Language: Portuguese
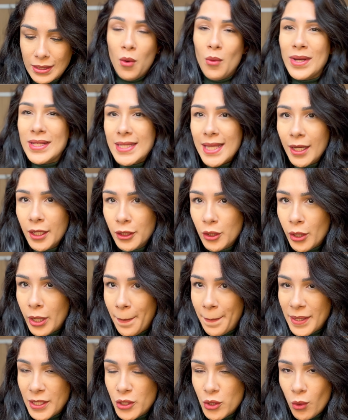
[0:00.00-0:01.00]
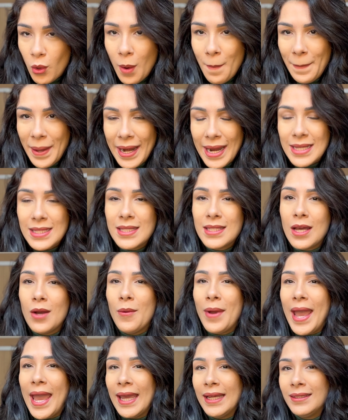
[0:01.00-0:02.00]
Uma seguidora pediu
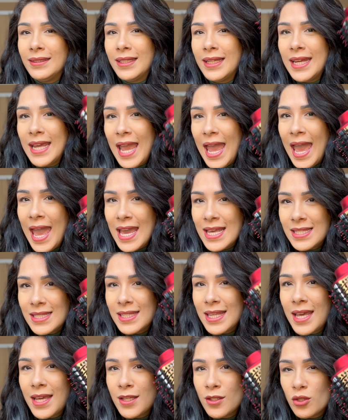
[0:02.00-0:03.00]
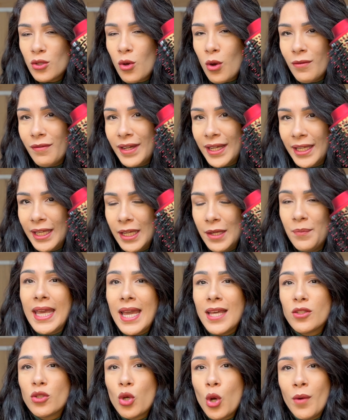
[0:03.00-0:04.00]
comparação entre essa escova aqui,
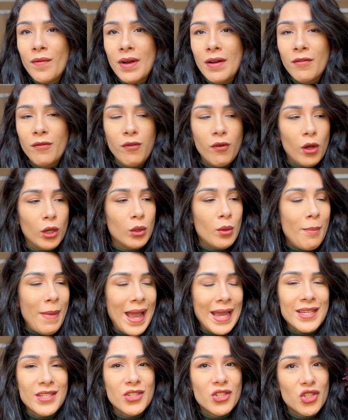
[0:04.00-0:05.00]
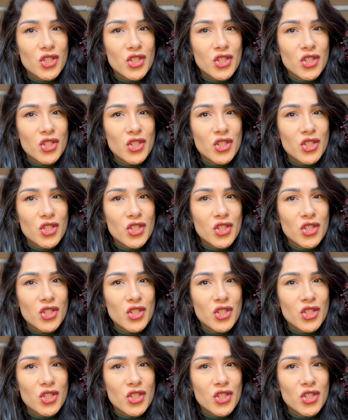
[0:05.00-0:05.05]
que é a escova Volumais